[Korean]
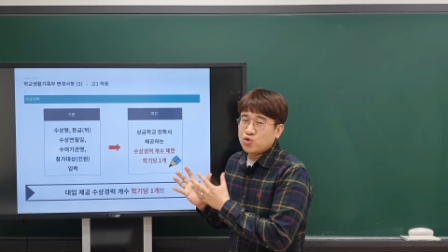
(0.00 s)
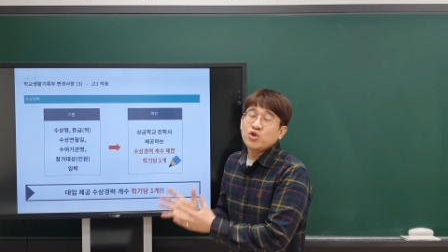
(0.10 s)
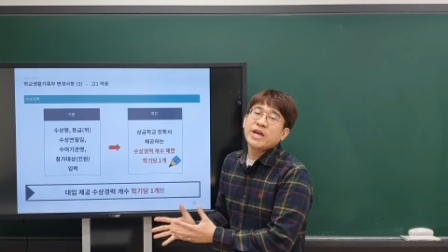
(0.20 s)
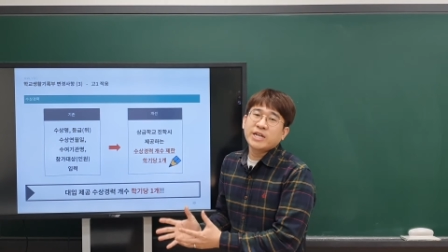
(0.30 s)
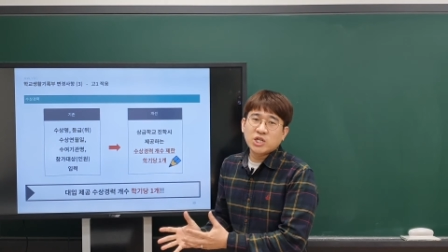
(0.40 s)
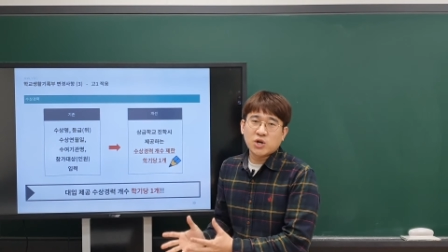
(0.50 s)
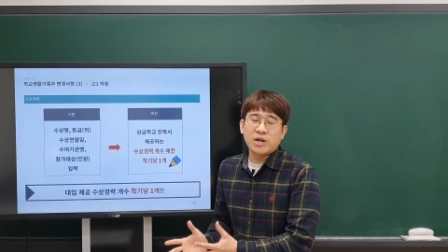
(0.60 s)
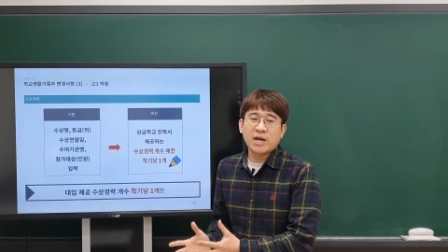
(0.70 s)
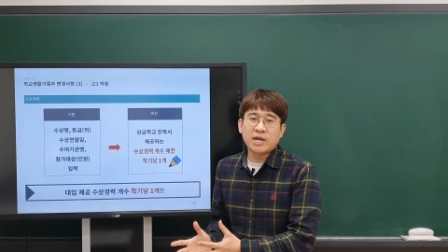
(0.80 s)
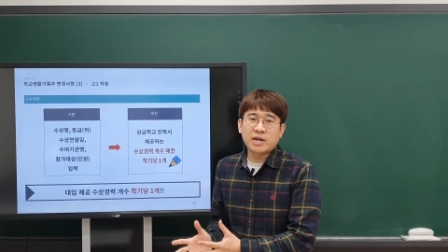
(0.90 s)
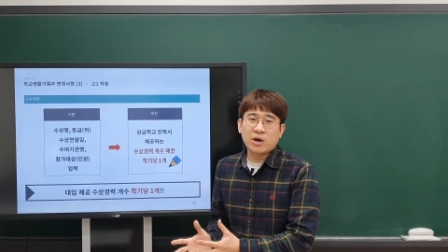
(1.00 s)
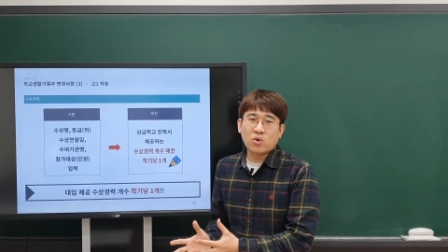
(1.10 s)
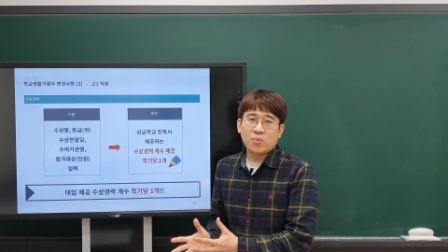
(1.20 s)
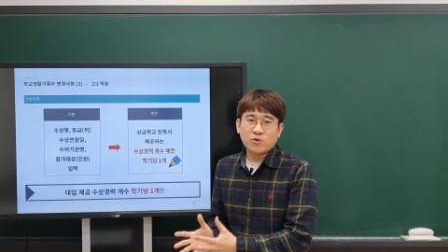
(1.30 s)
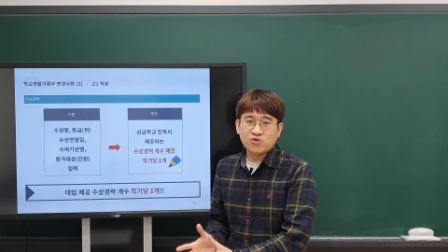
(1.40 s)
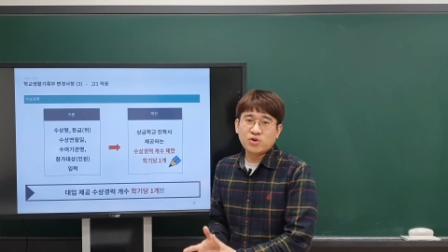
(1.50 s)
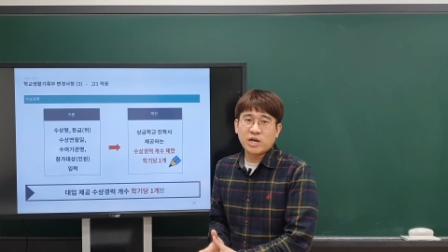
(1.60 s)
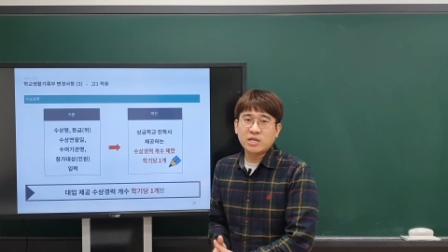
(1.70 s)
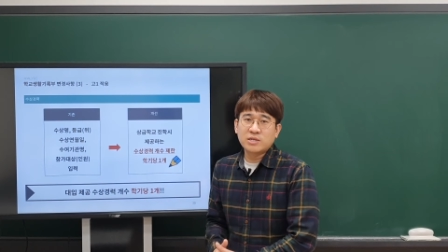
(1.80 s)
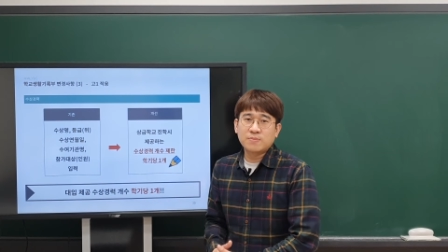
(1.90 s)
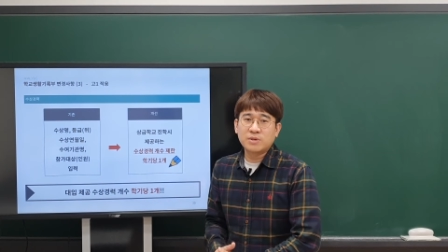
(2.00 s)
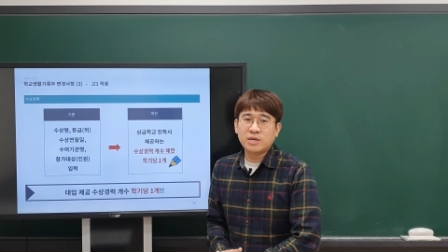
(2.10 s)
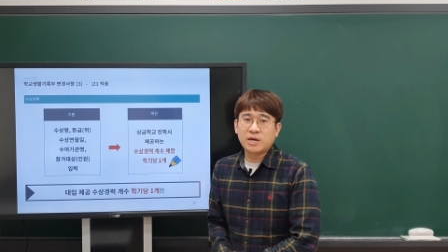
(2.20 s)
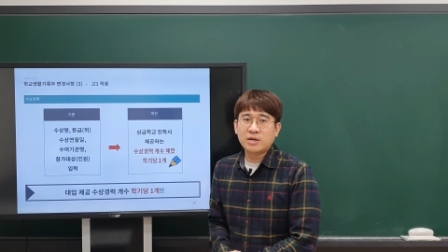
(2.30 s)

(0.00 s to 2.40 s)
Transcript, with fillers: 유리한 전략이라고 볼 수가 있습니다.